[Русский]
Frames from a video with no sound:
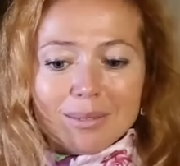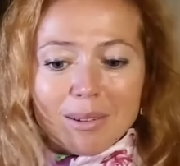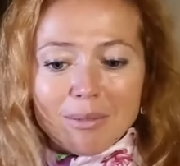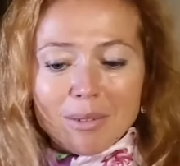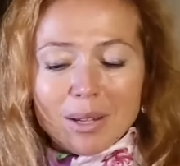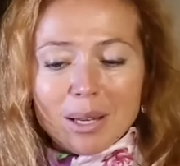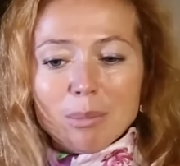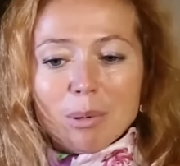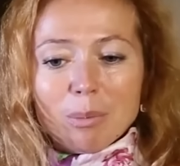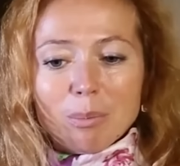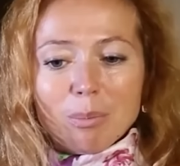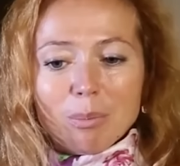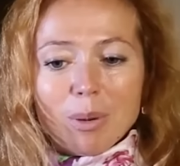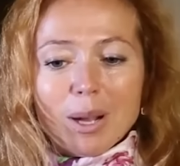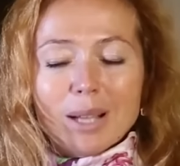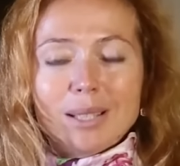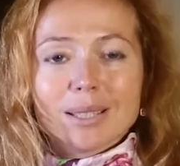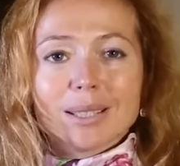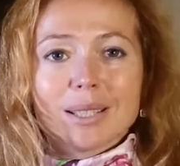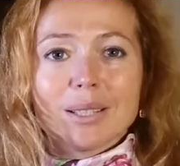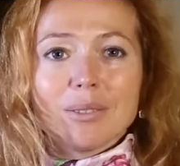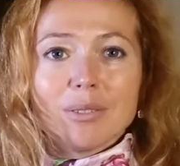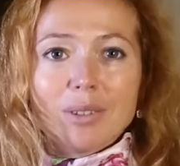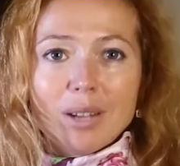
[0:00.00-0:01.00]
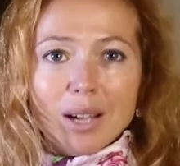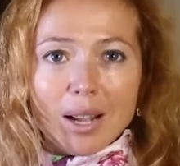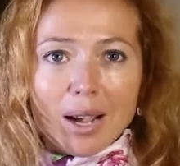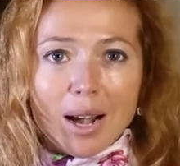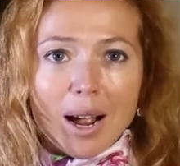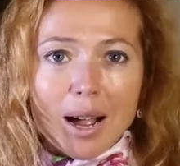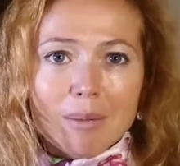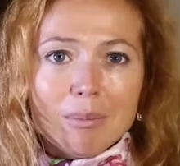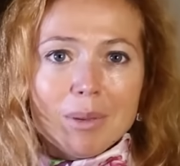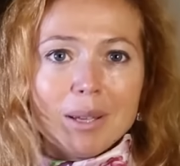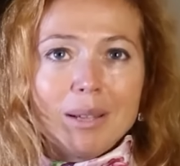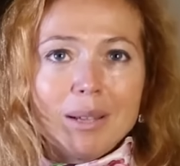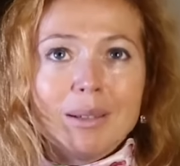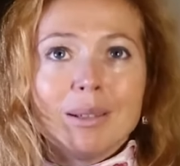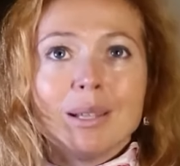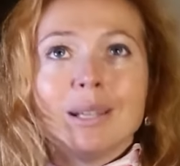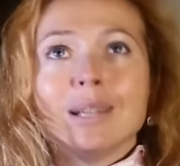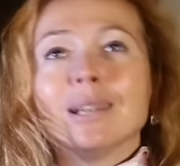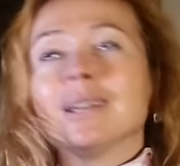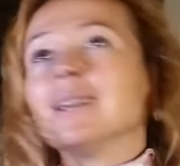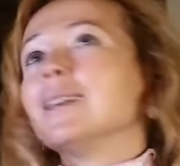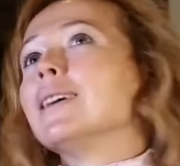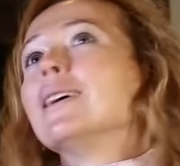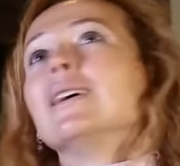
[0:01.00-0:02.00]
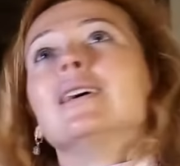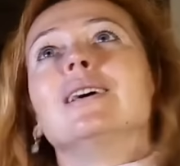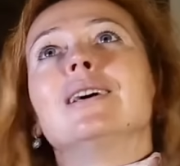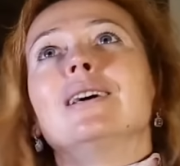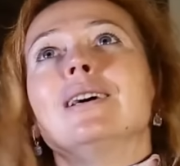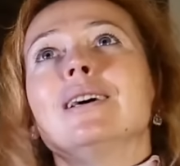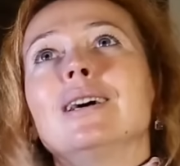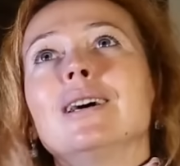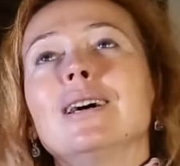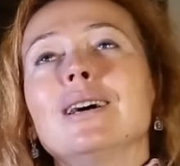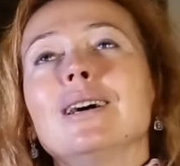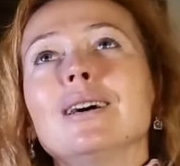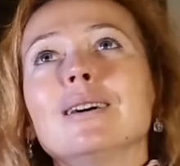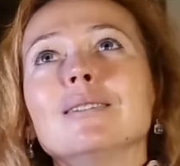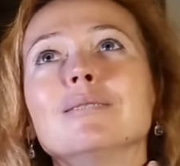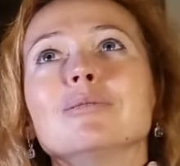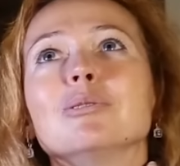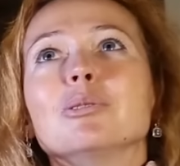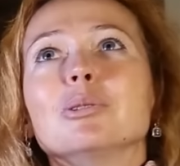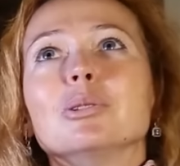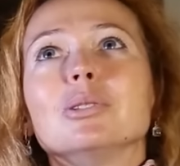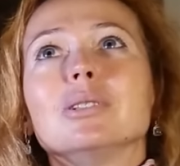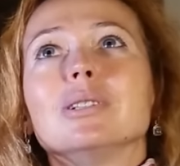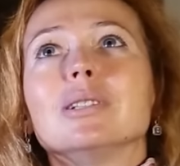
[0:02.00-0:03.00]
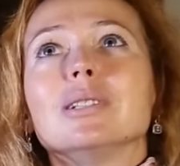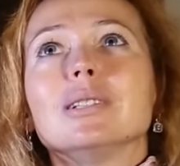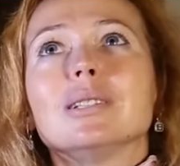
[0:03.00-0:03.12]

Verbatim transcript: Она очень быстро вернулась к весу, который был до родов,